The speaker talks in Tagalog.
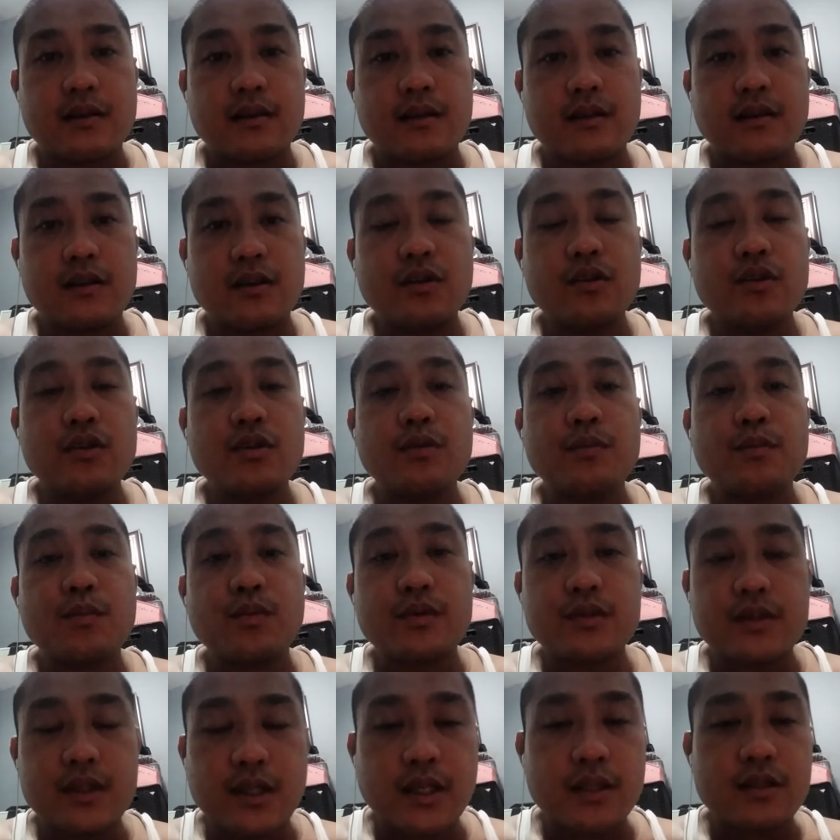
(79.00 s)
yun yung
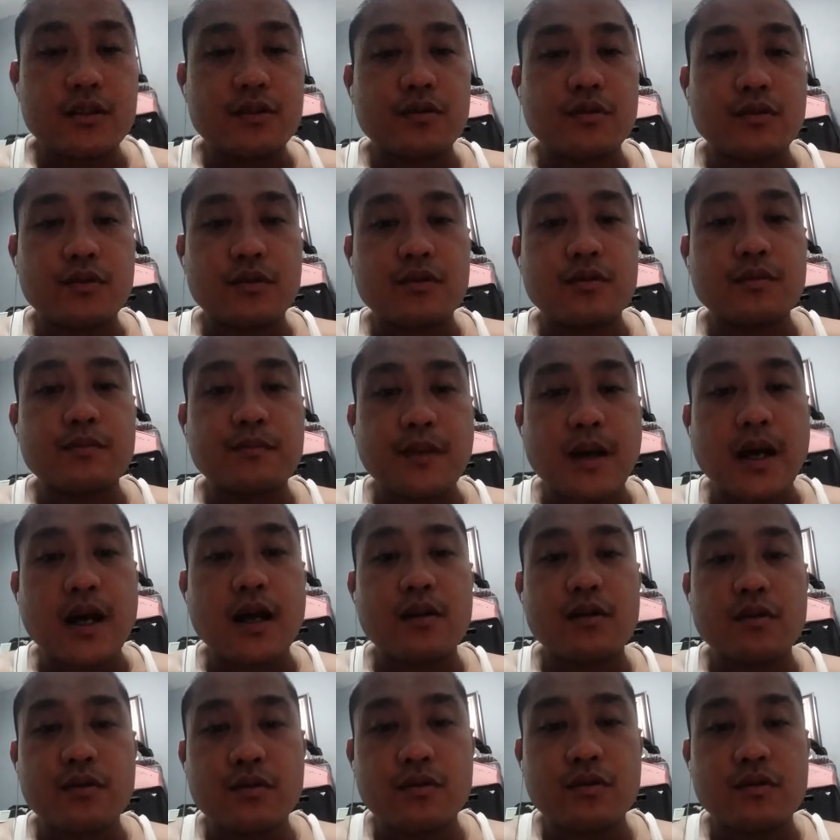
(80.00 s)
proseso kung
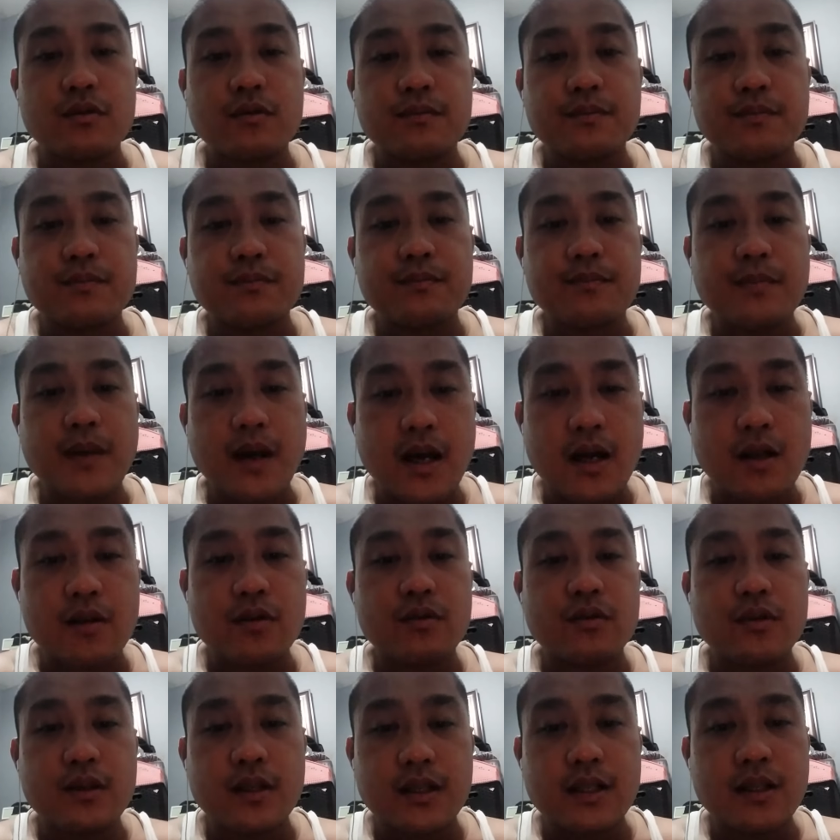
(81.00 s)
paano ko
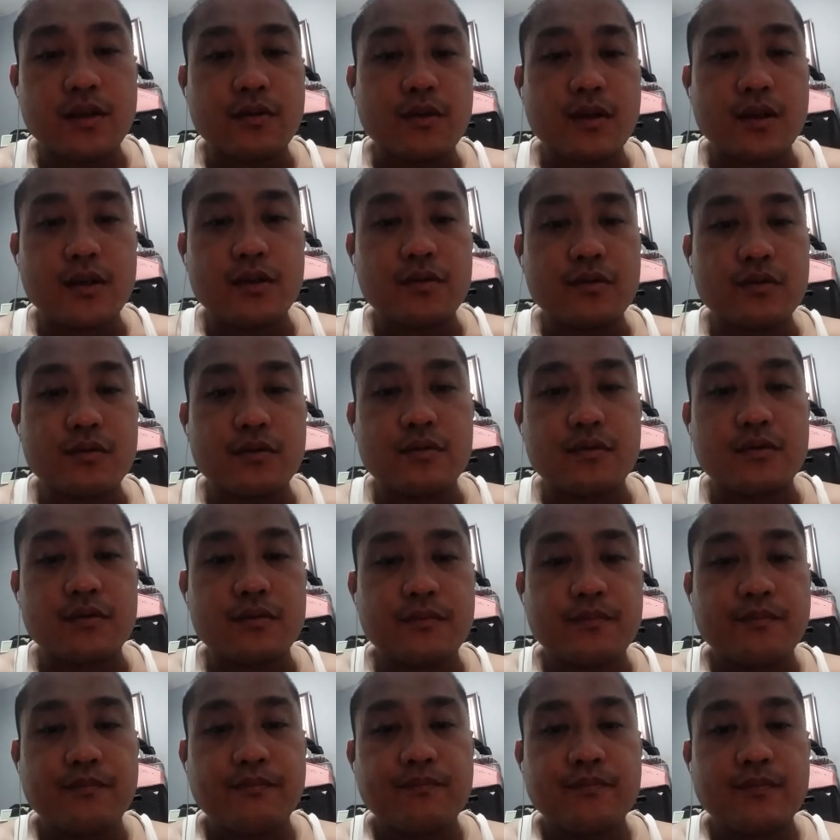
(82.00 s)
paano ginawa yung
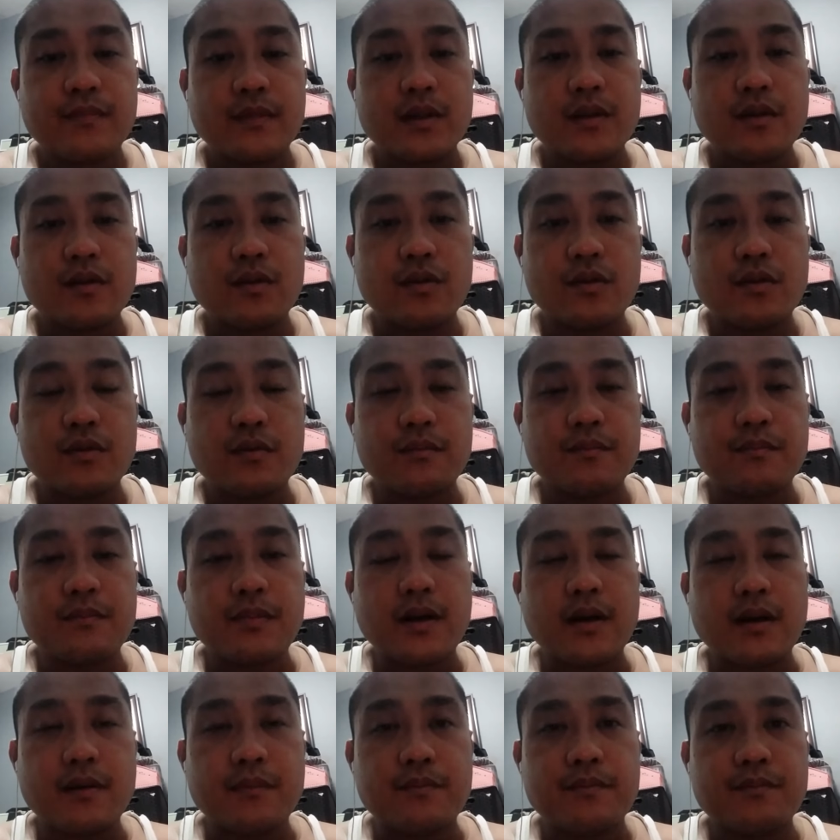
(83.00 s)
yung
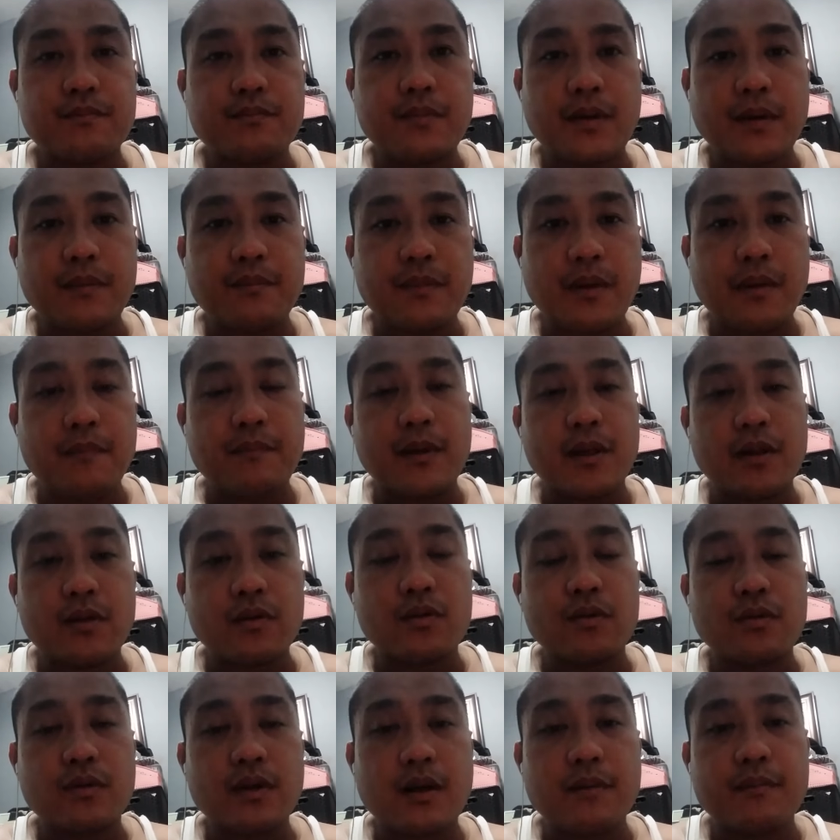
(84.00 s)
pag
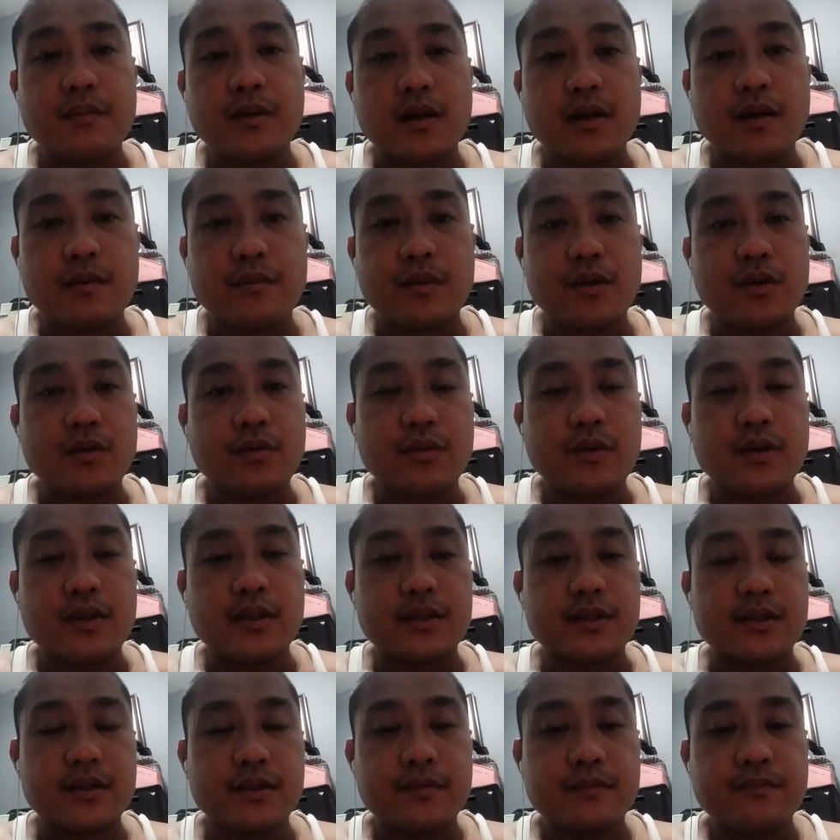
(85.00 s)
pagpipintura mga
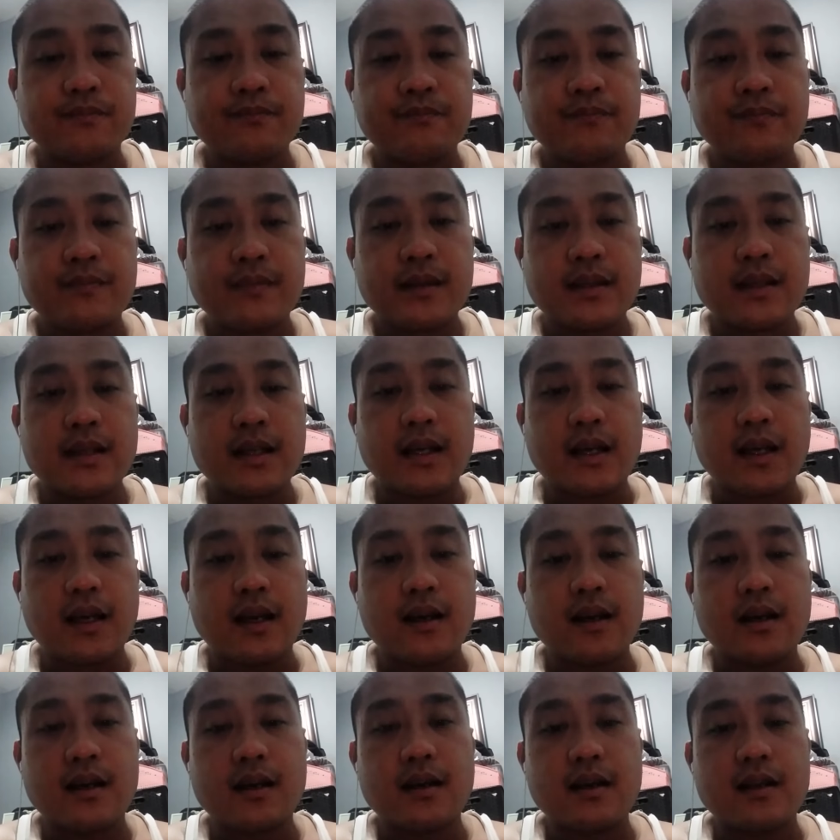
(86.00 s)
viewers
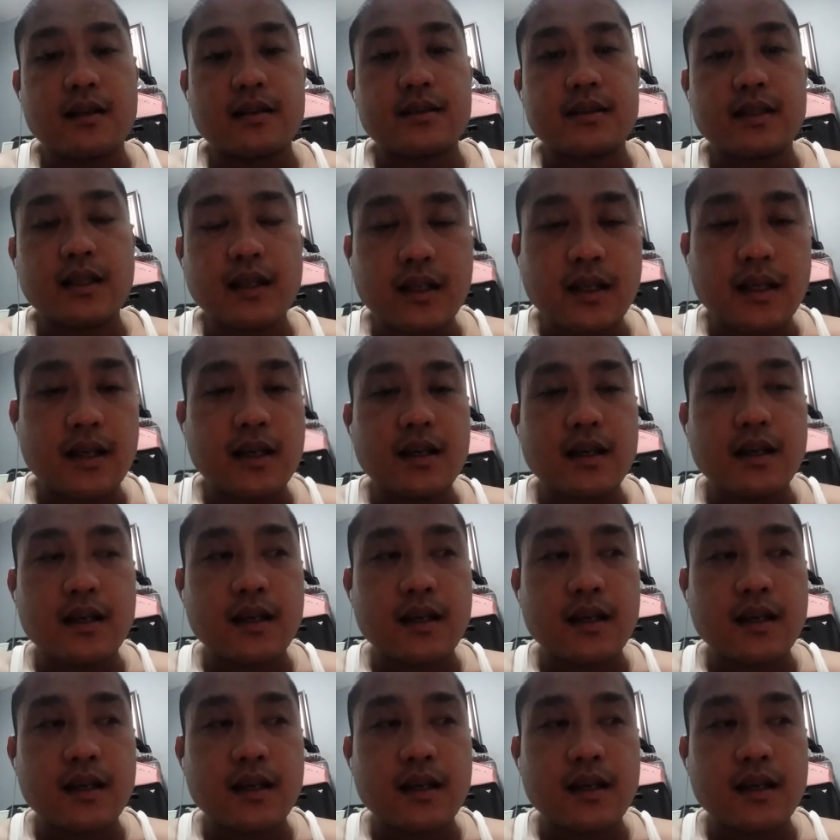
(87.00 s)
ah, at saka